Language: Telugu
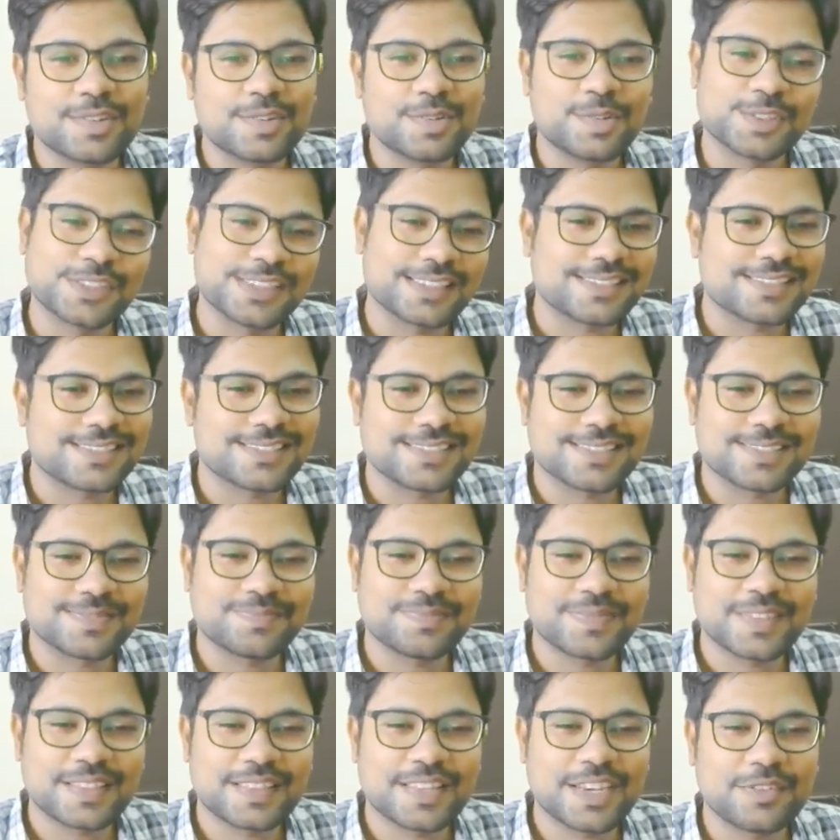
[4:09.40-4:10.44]
వచ్చేస్తుంది
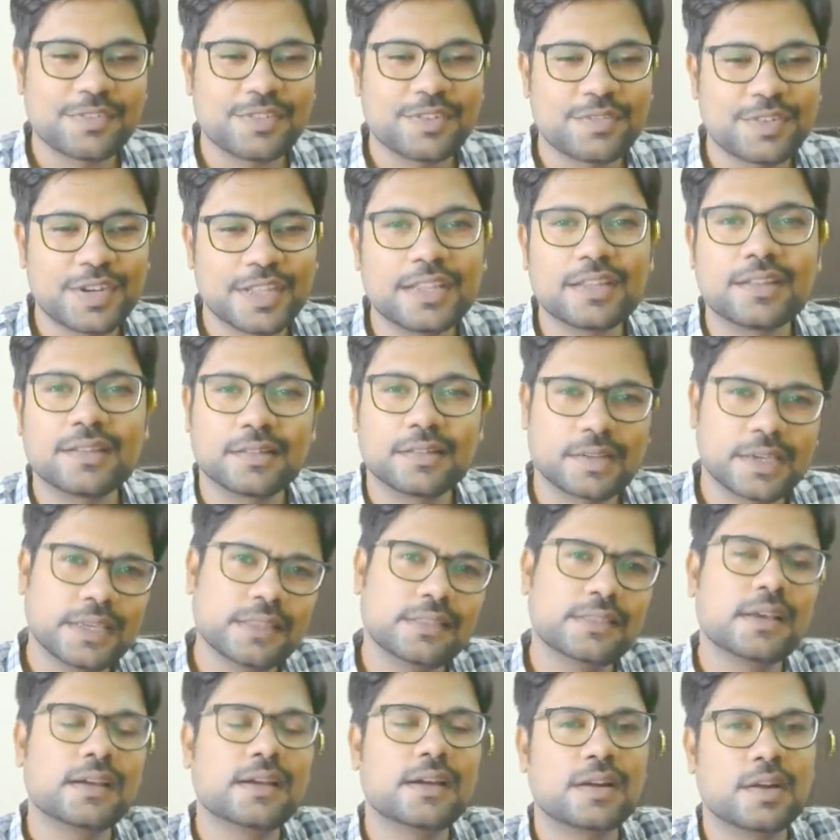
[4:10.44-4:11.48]
త్రీ ఫిఫ్టీకి
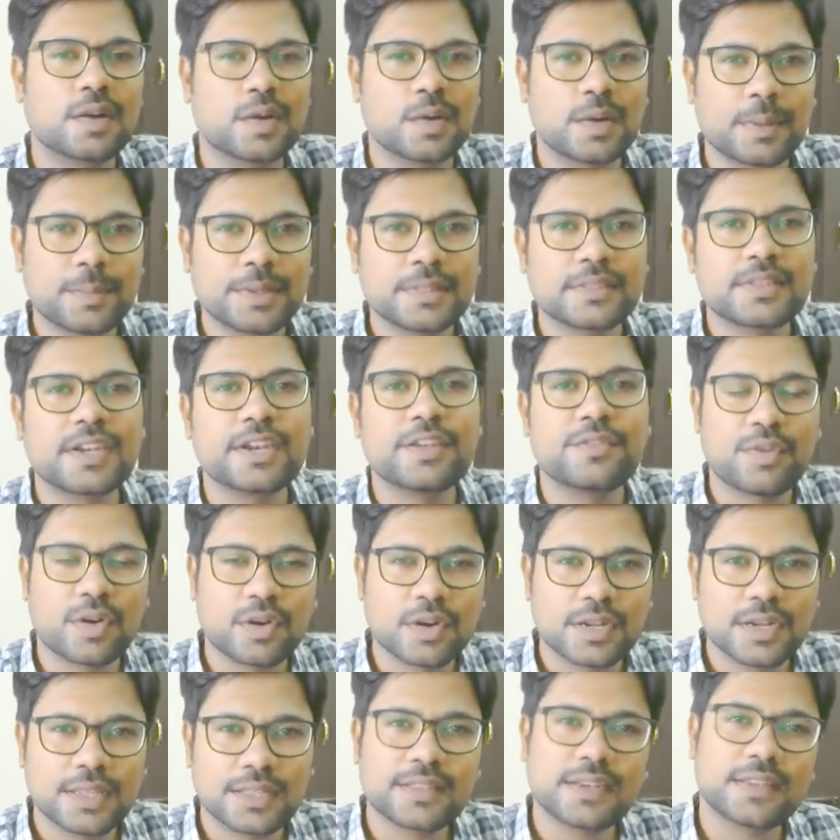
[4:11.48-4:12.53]
దగ్గట్లో ఐ మీన్ త్రీ
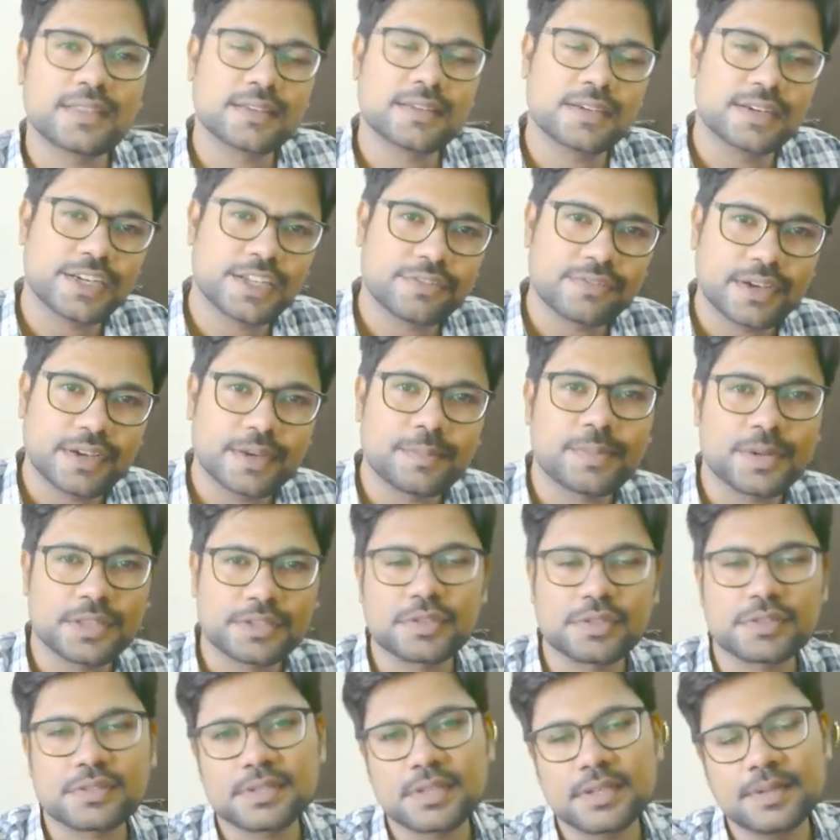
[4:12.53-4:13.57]
ఫార్టీ త్రీ థర్టీ ఫైవ్ ప్లస్
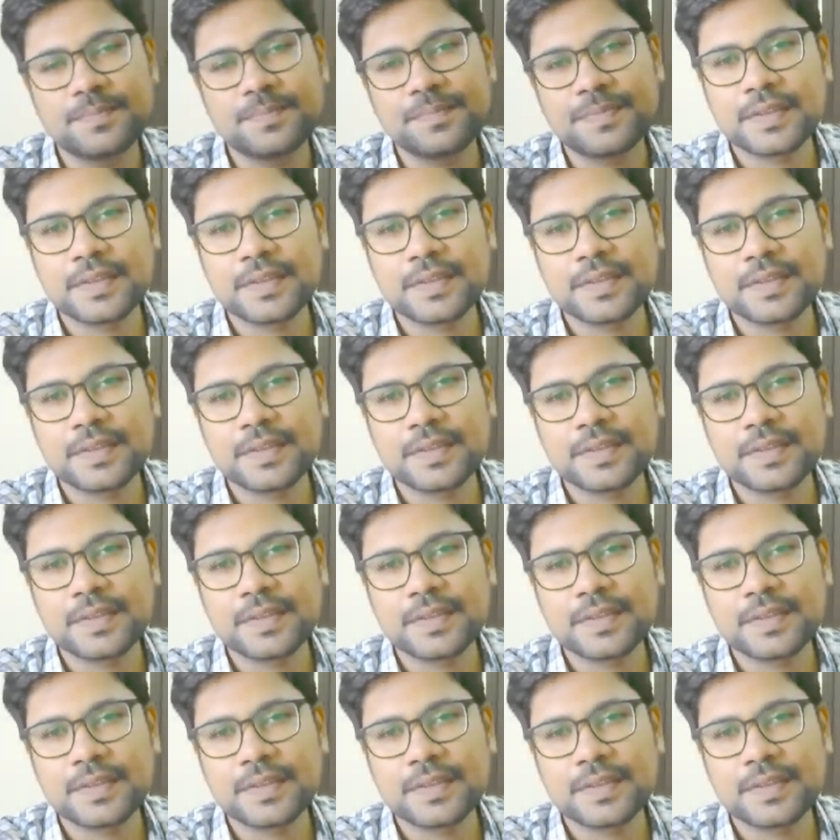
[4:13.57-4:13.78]
వస్తే